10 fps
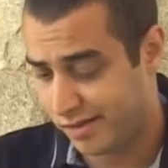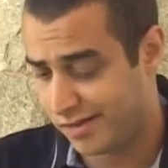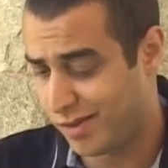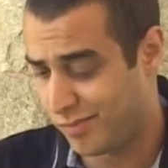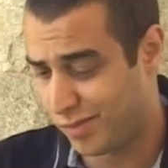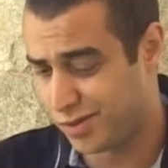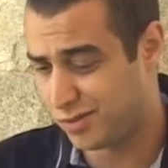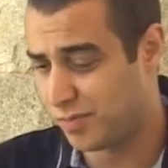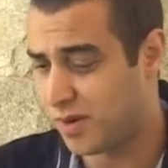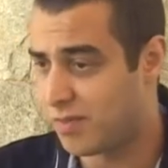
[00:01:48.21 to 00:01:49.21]
depois
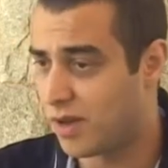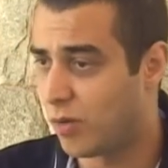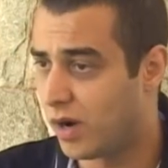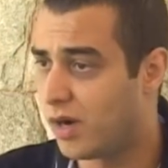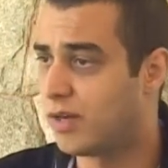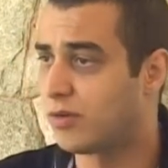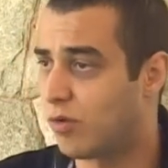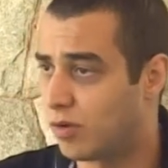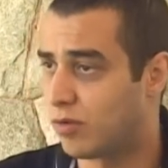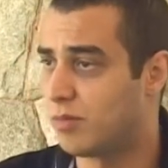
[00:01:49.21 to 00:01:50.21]
do primeiro ano,
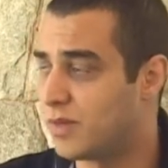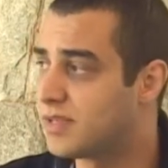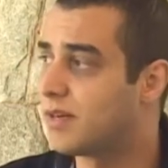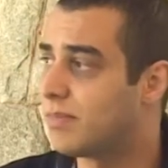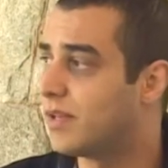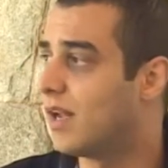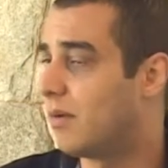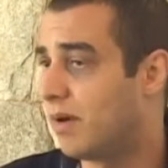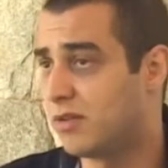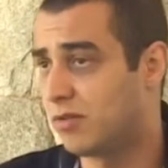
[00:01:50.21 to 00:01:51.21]
quando eu comecei a
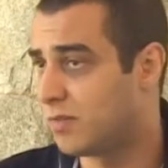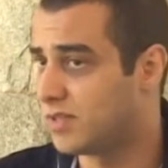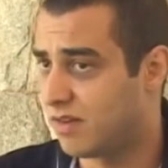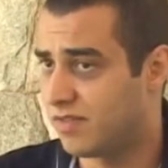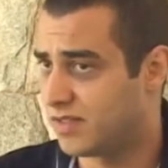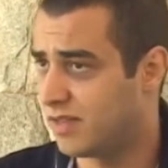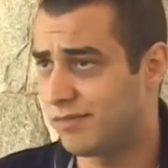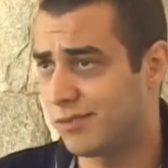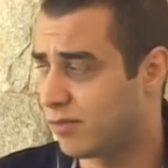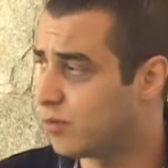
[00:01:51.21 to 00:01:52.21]
pedalar mais, eu comecei a
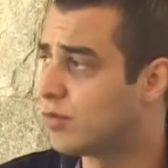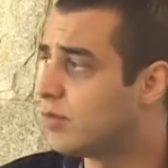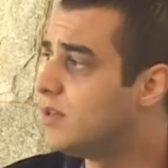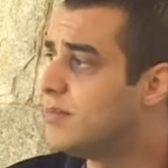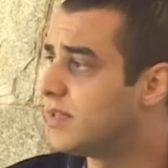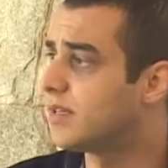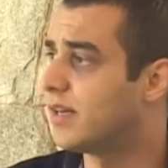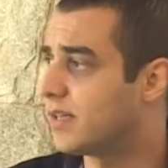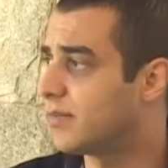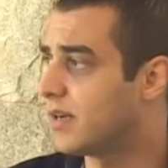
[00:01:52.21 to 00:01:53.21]
fazer tudo de
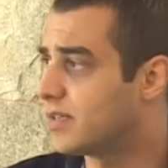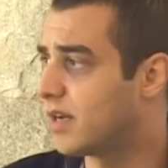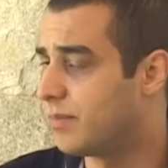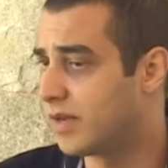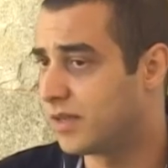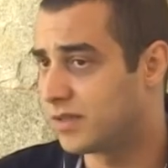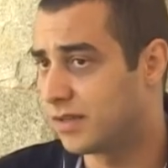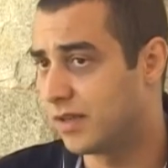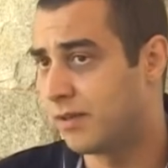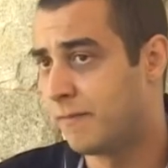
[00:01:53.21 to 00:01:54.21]
bicicleta
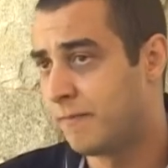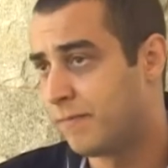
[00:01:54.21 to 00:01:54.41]
praticamente, né?